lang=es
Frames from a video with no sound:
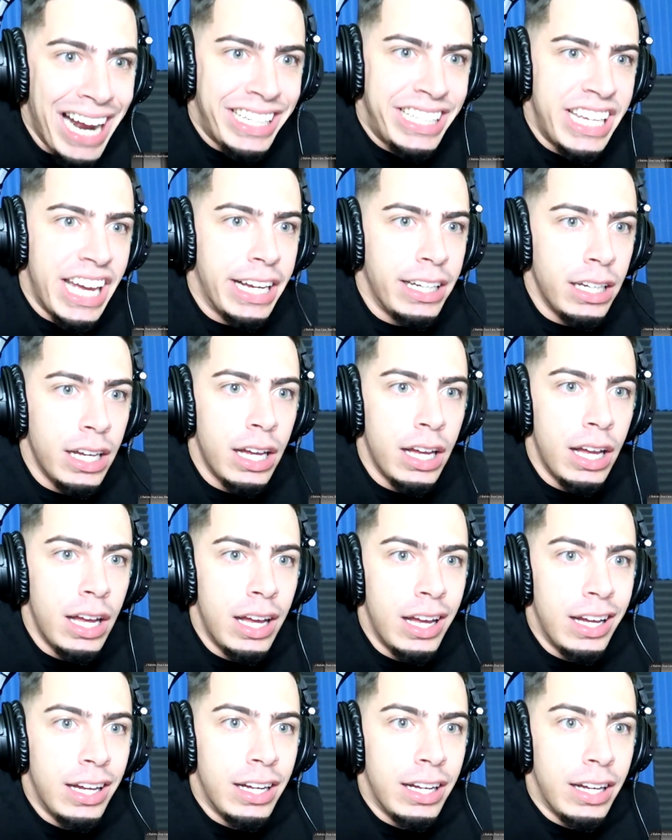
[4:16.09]
alguien
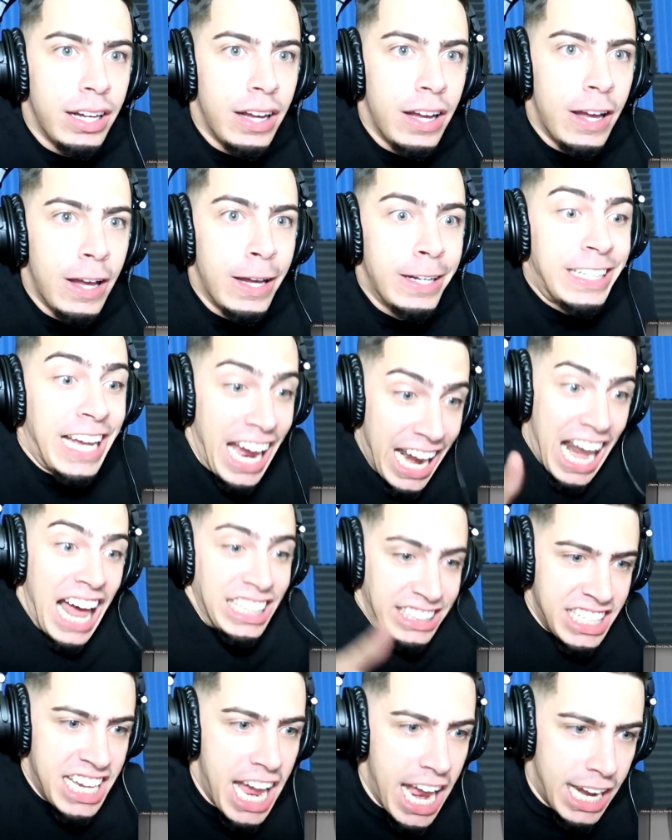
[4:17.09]
que
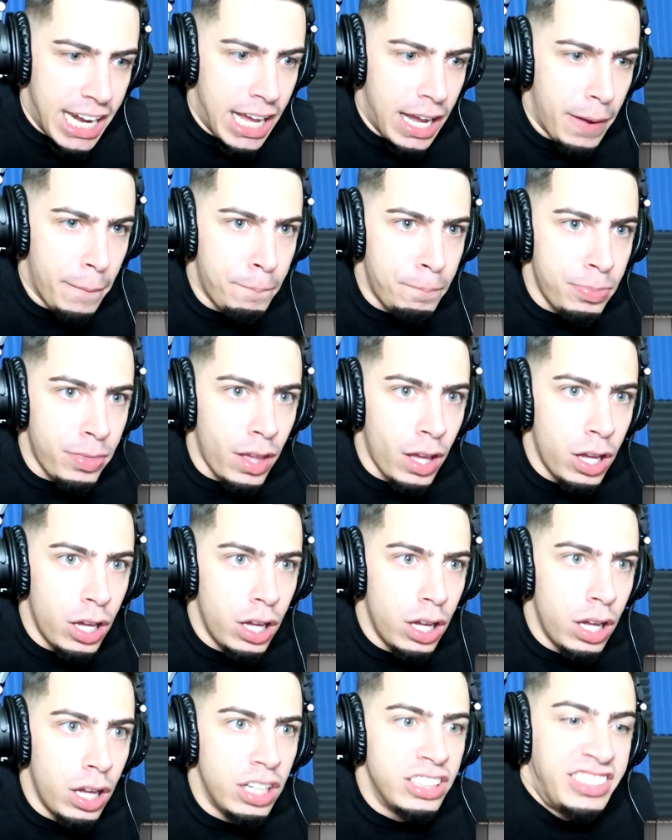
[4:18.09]
la tiene,
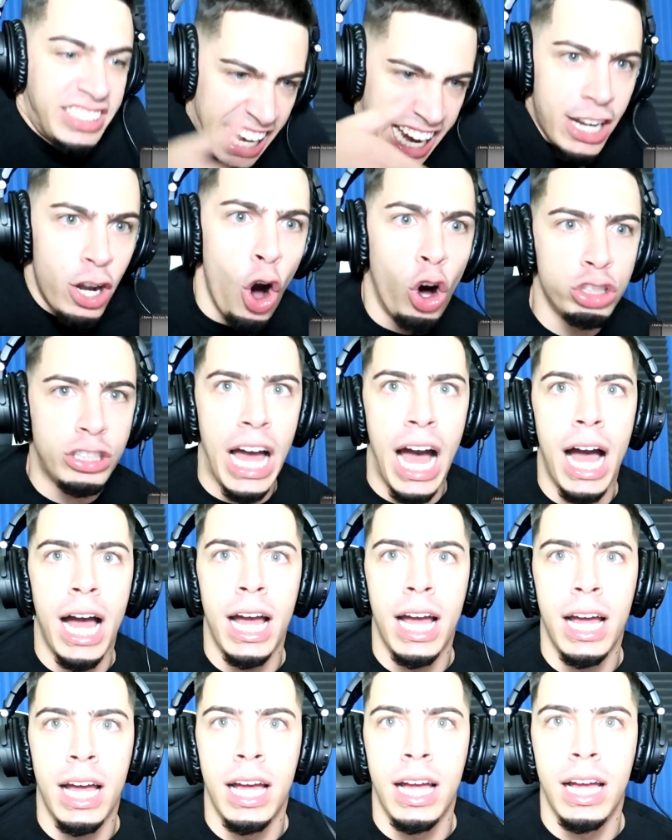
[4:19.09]
se nota.